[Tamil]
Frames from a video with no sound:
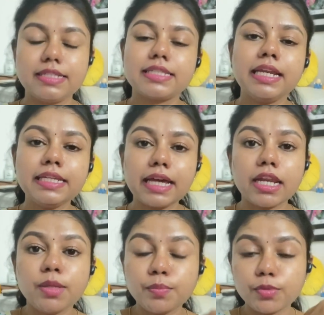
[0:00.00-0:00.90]
ஸ்கின்
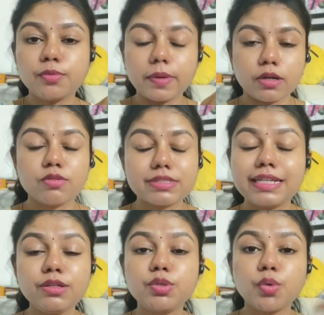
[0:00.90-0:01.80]
கேர் இம்ப்ரூவ் பண்ணணும்
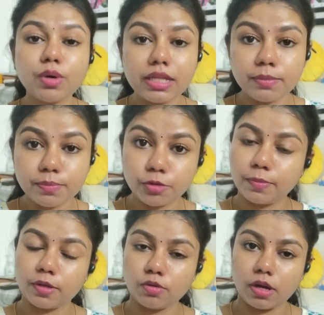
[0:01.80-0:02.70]
ஸ்கின் டோனை
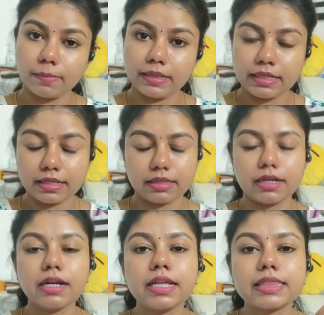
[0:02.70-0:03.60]
இம்ப்ரூவ் பண்ணணும்
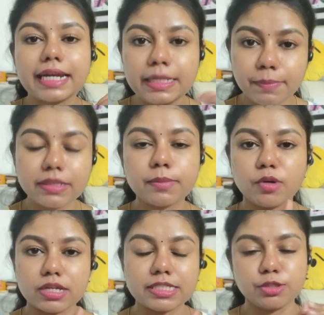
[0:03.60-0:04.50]
அப்படின்றதுக்காக நான் தனிப்பட்ட
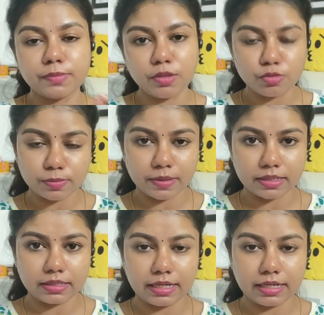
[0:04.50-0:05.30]
ப்ராடக்ட்ஸ் எதுவுமே யூஸ் பண்ணுறது